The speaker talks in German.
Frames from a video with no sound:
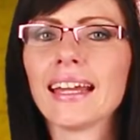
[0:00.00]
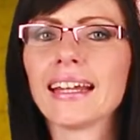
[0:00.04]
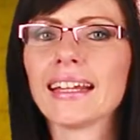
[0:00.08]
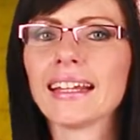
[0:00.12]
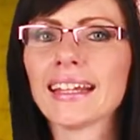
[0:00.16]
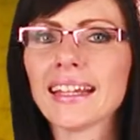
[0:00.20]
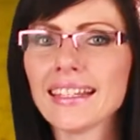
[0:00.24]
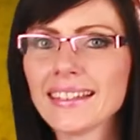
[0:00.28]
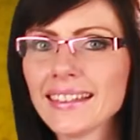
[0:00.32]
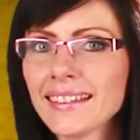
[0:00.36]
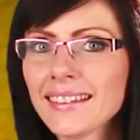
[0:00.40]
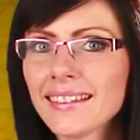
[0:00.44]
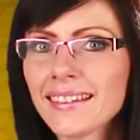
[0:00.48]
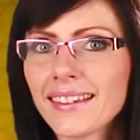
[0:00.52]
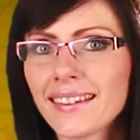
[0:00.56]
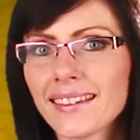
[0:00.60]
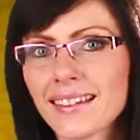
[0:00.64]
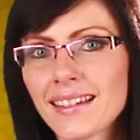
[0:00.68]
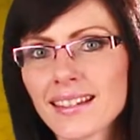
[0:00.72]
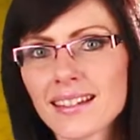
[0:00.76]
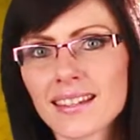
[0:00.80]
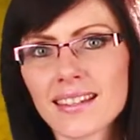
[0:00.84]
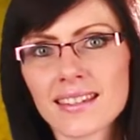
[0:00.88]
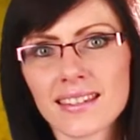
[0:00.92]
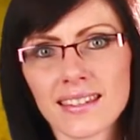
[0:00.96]
Kennen Sie
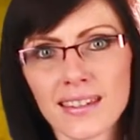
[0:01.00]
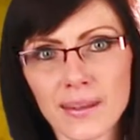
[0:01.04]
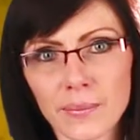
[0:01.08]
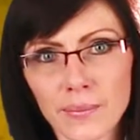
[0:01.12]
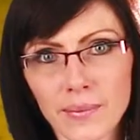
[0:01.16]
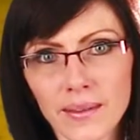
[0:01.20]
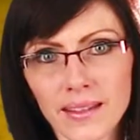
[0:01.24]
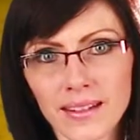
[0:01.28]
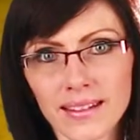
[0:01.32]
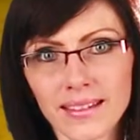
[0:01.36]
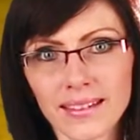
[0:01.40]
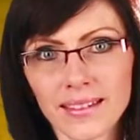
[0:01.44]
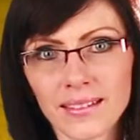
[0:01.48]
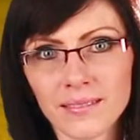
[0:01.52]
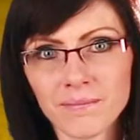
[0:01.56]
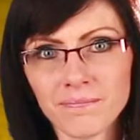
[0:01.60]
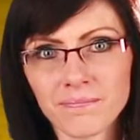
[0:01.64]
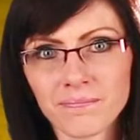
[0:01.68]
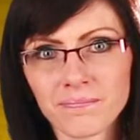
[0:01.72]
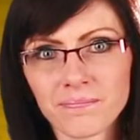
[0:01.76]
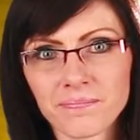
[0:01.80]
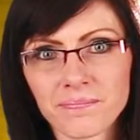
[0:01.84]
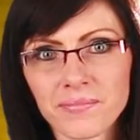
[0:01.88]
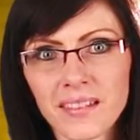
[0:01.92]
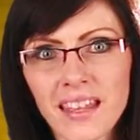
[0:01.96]
dieses Gemälde?
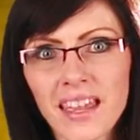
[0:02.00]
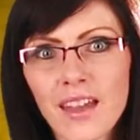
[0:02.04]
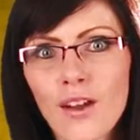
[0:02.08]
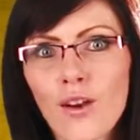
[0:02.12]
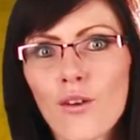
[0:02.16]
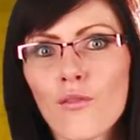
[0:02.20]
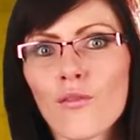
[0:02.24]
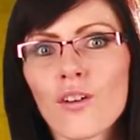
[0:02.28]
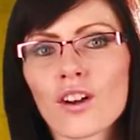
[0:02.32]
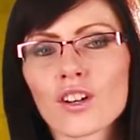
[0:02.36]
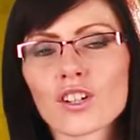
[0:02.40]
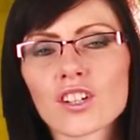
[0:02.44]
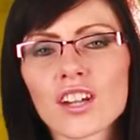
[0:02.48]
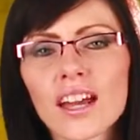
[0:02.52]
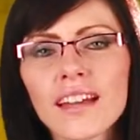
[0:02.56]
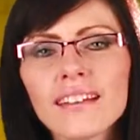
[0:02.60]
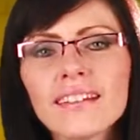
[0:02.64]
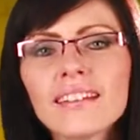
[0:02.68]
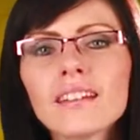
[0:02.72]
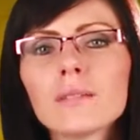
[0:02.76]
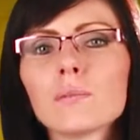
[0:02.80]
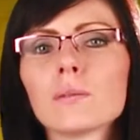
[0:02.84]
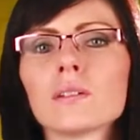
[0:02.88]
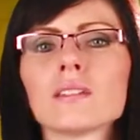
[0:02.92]
Wahrscheinlich